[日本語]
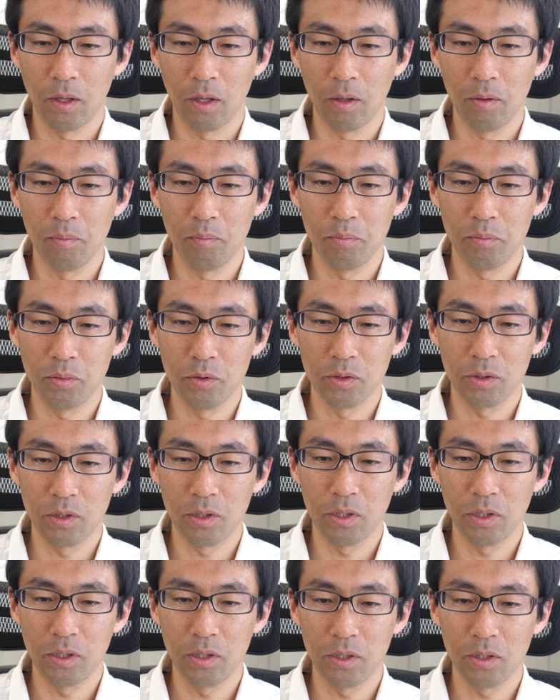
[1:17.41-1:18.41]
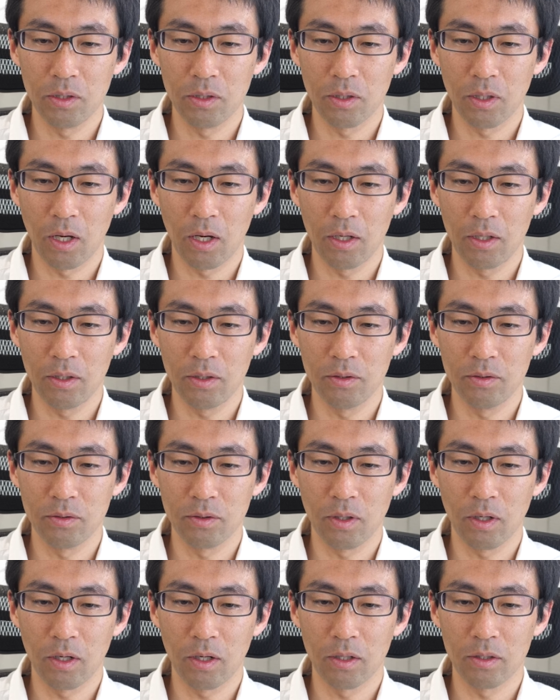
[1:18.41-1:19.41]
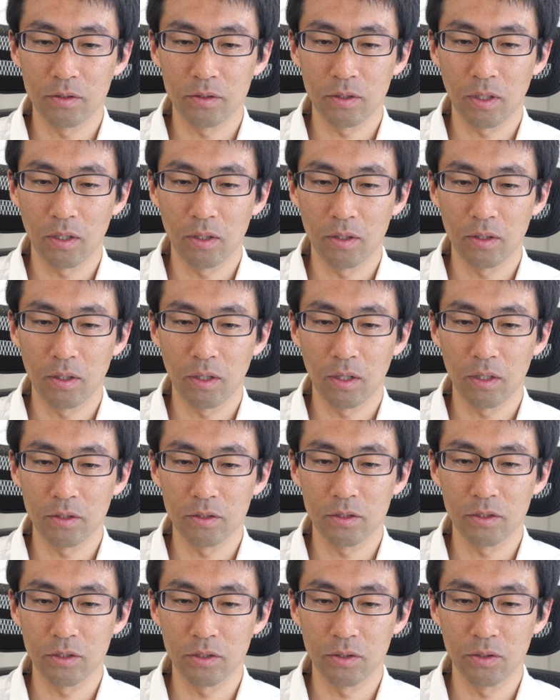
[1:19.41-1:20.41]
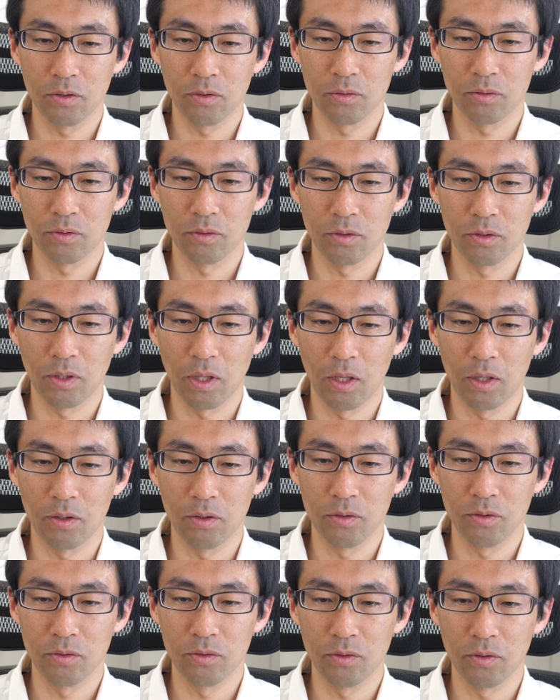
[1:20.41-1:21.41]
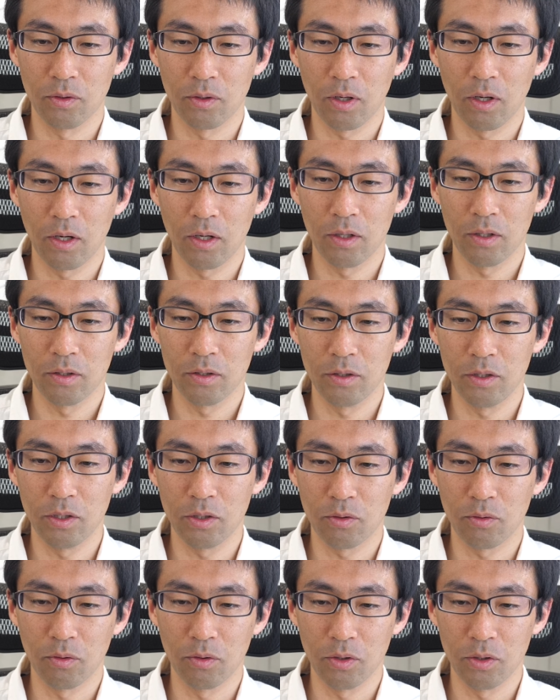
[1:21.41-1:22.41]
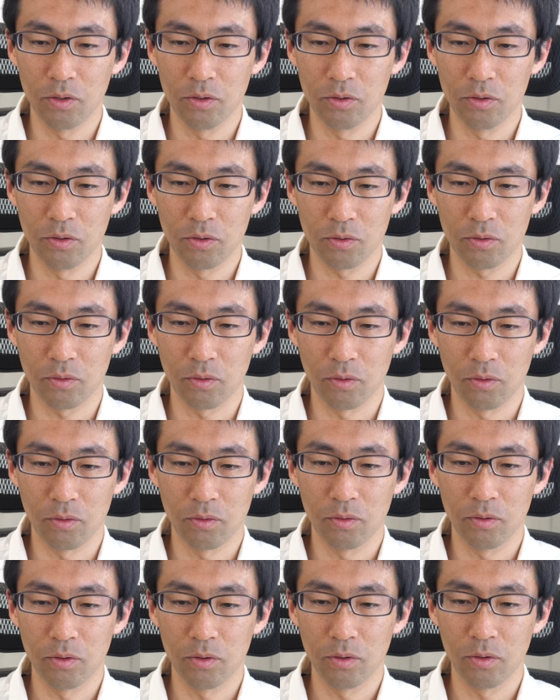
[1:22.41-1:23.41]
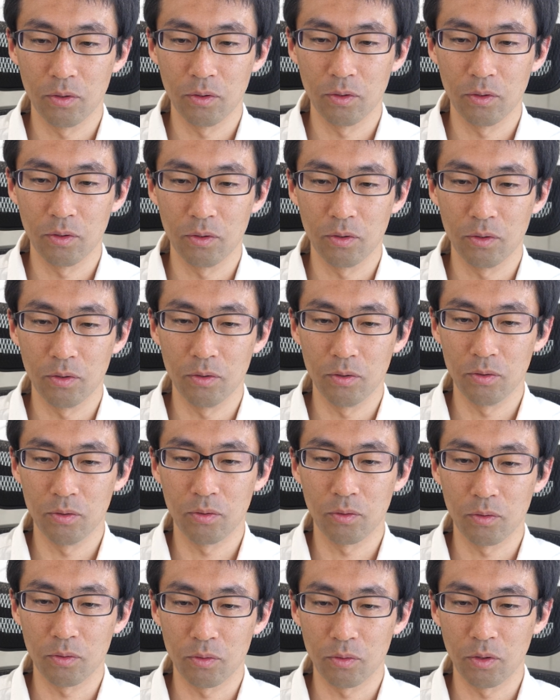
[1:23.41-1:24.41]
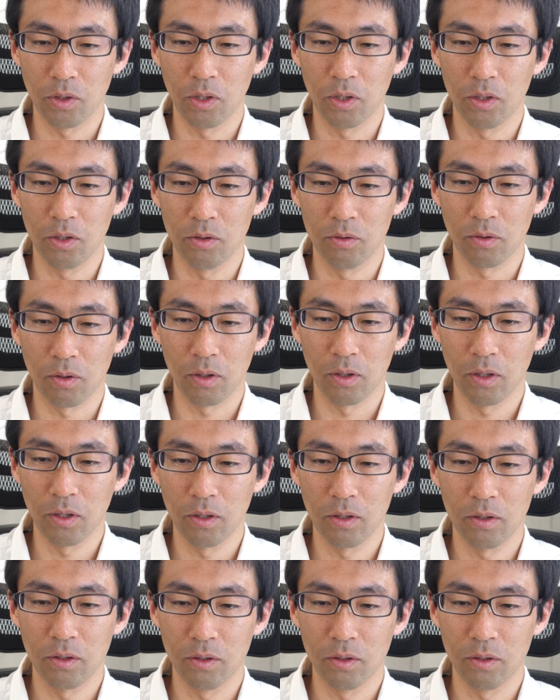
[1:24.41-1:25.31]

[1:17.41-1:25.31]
エンプティタイルが384っていうのが2個いるよということでいいのかな